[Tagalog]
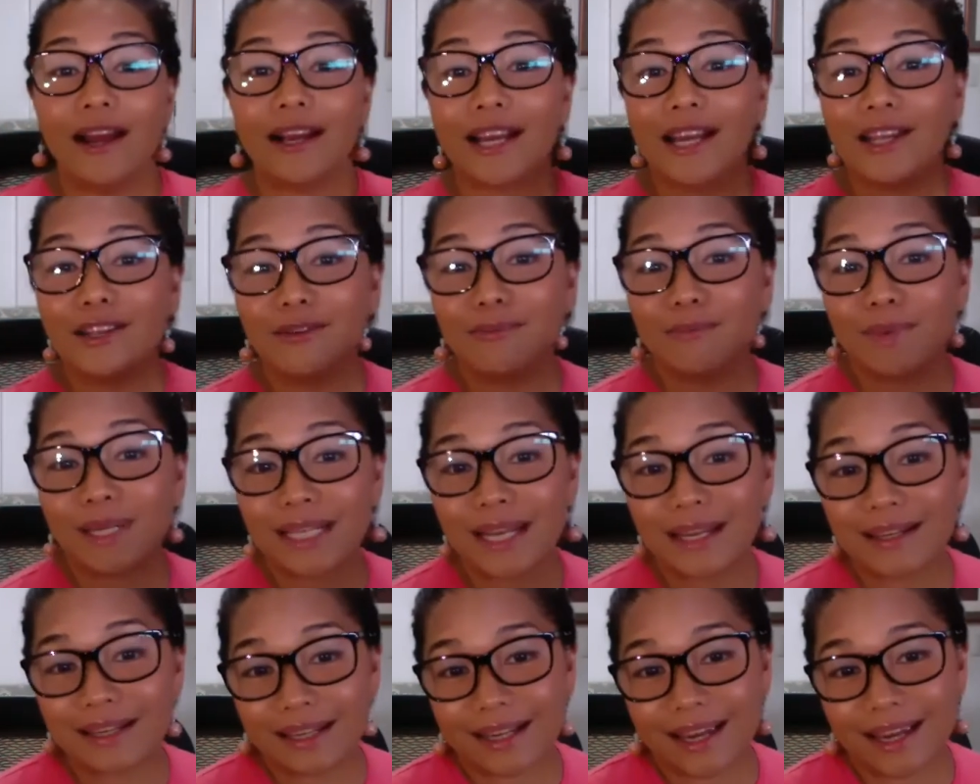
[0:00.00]
Ngayon
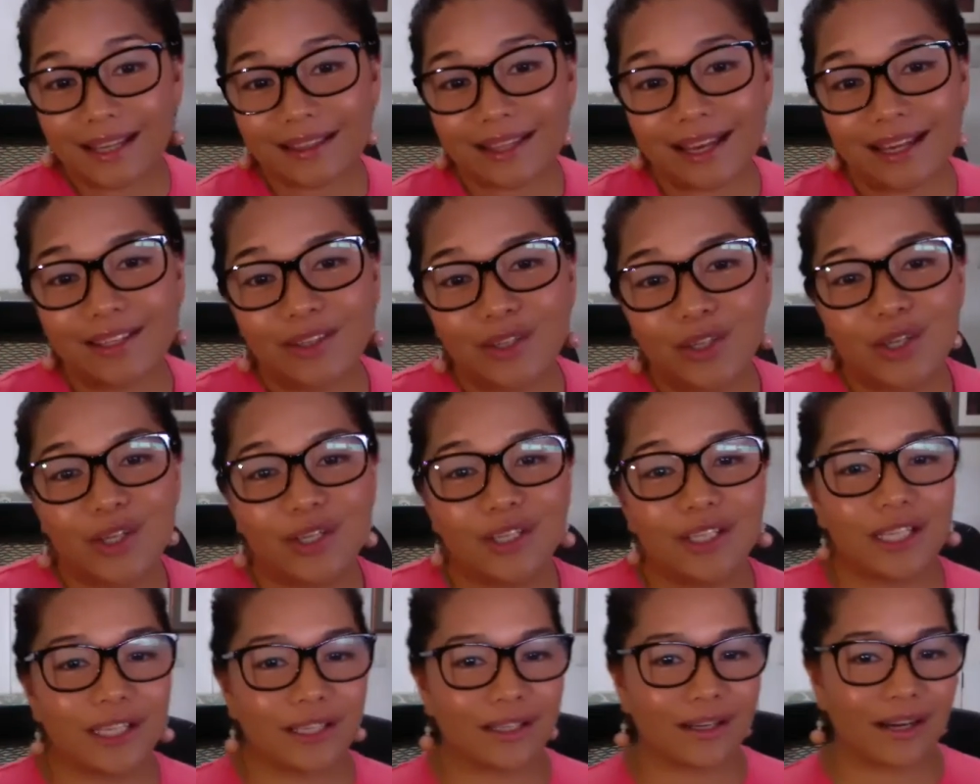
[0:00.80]
maglalagay tayo
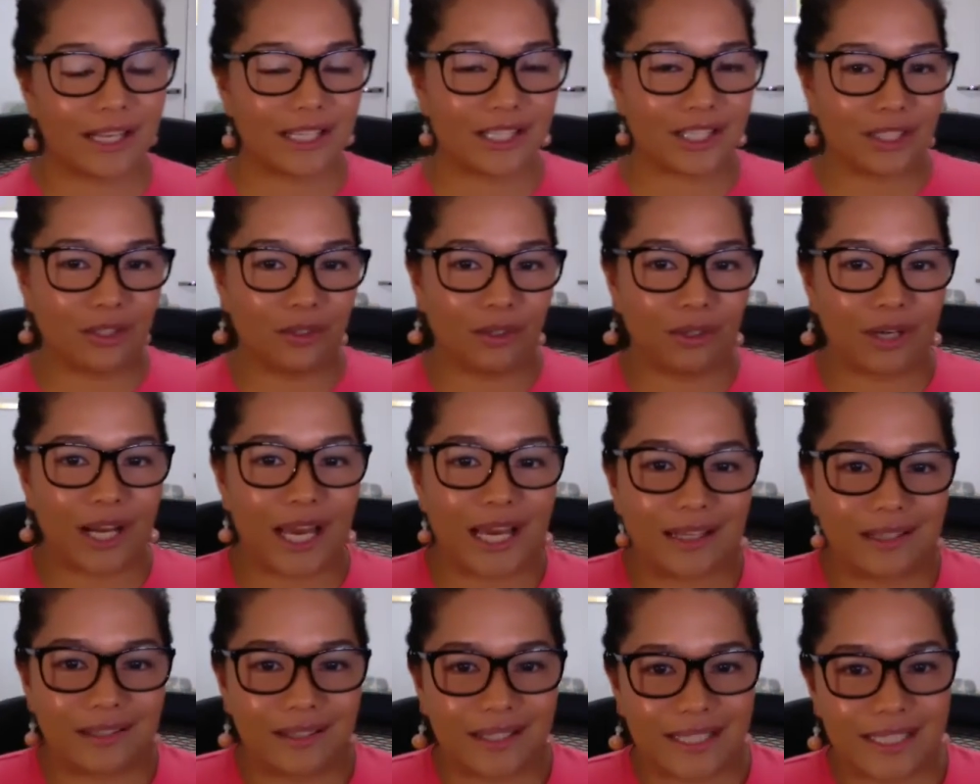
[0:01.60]
ng, ng
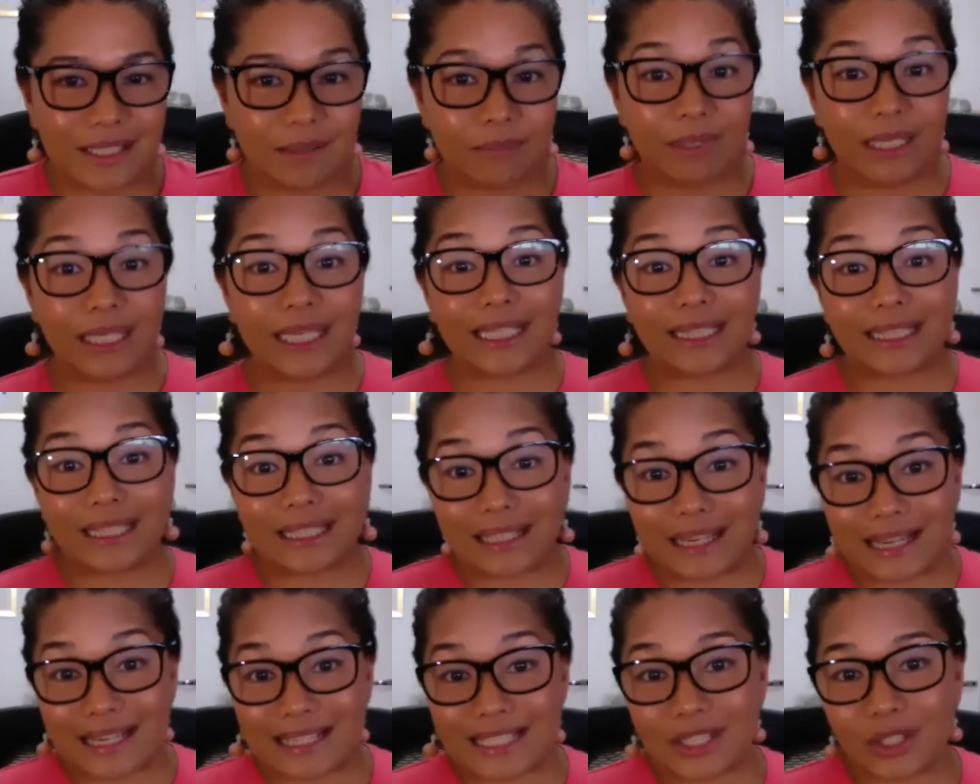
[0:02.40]
restaurant. Sabi
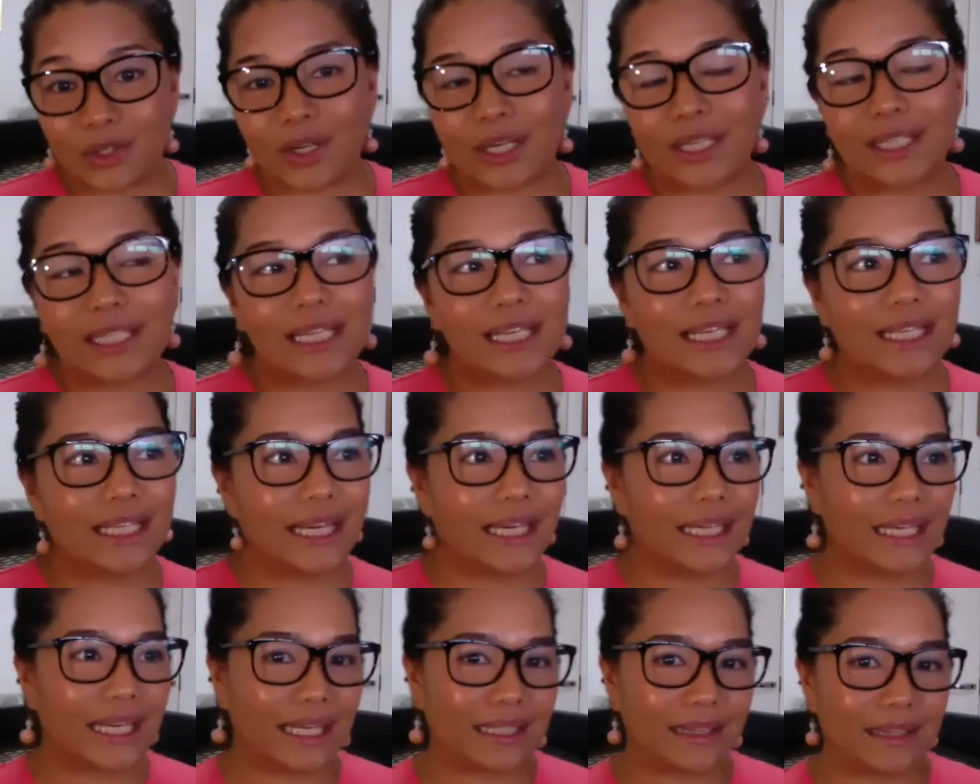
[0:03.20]
natin restaurant
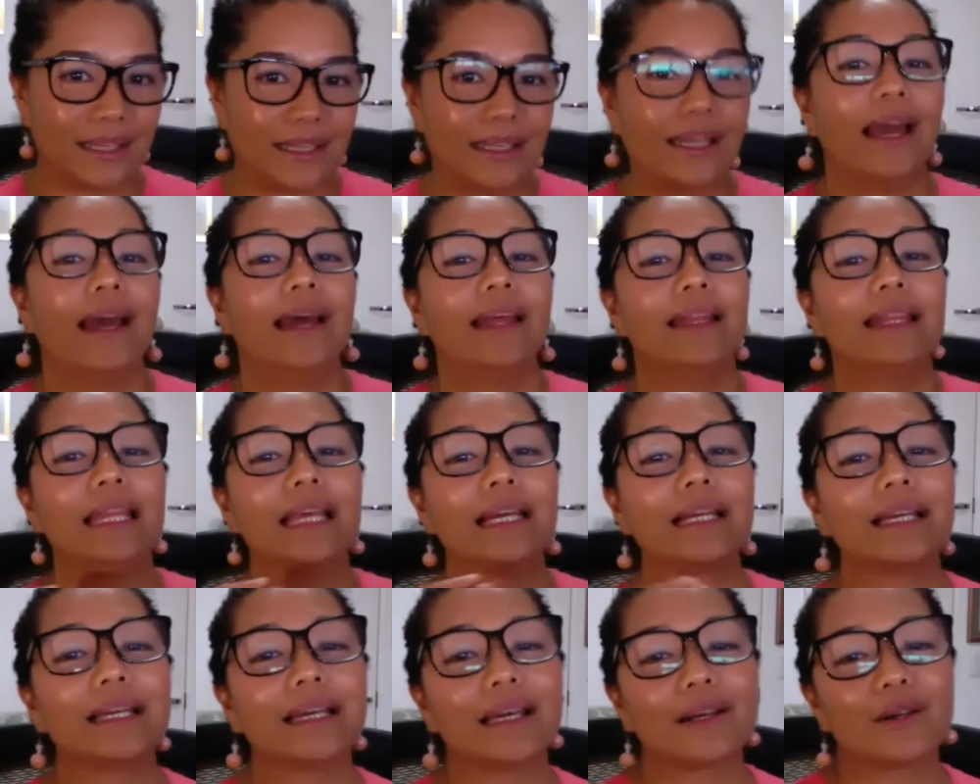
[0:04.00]
nilagay natin.
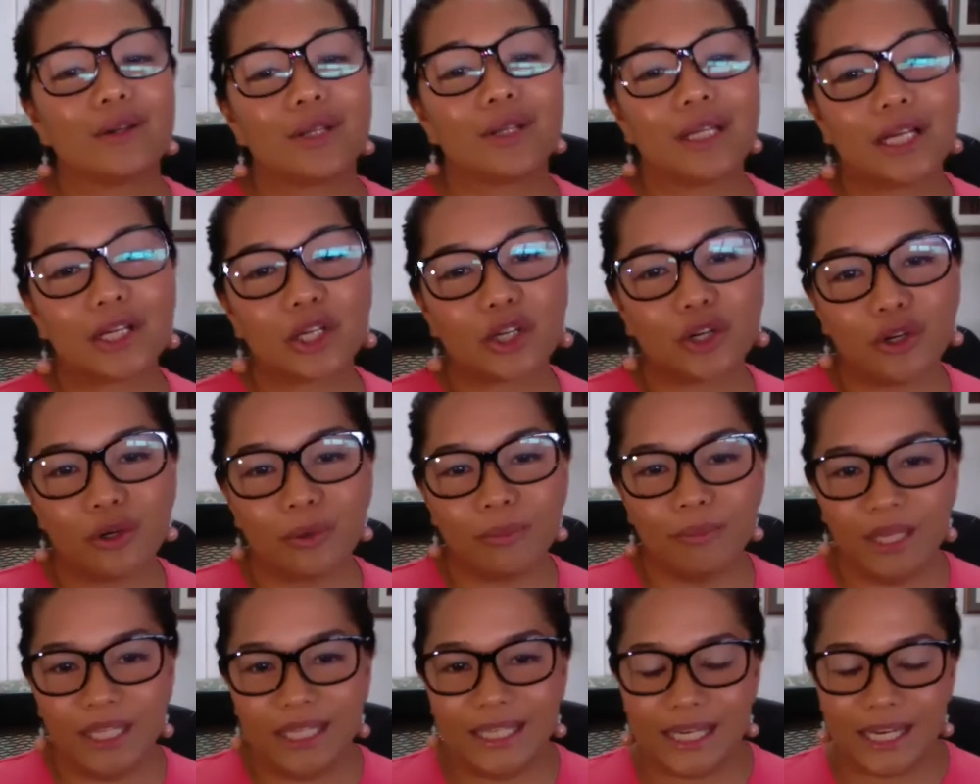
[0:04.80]
Nagkaroon ng
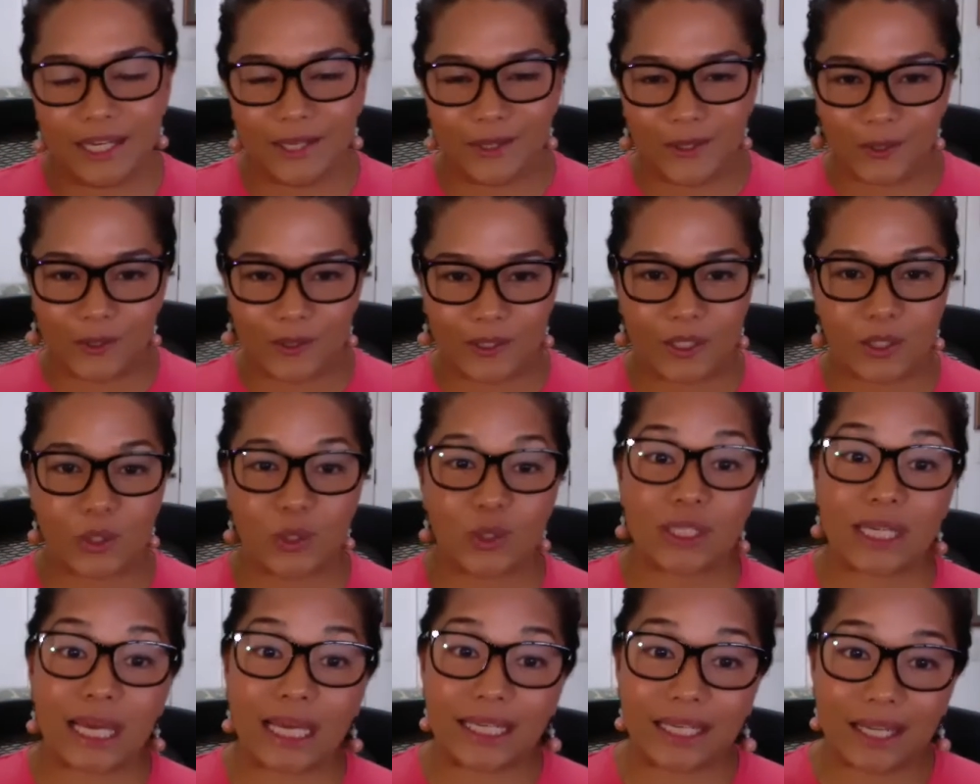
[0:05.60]
COVID ngayon.
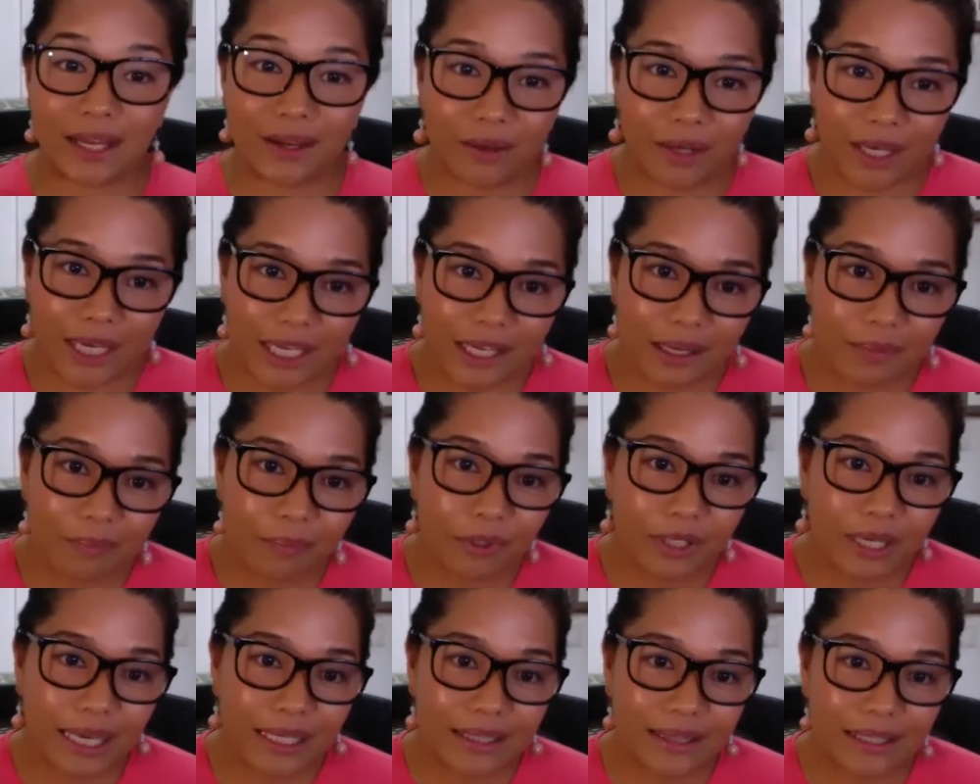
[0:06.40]
So saan na yung
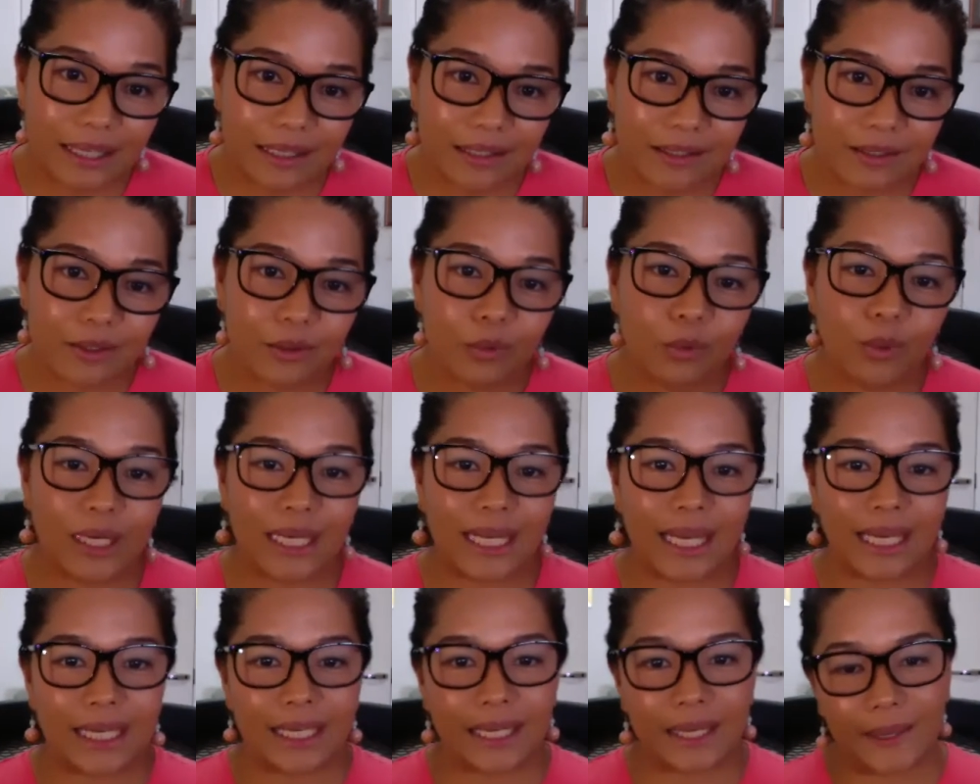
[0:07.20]
inipon natin?
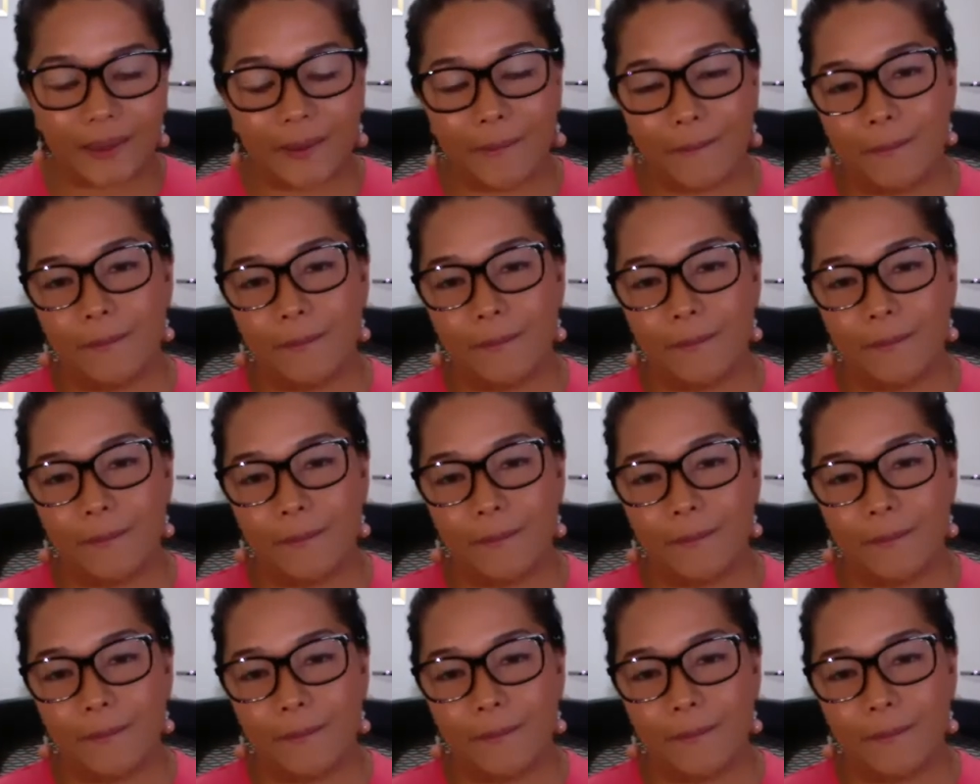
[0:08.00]
Wala na.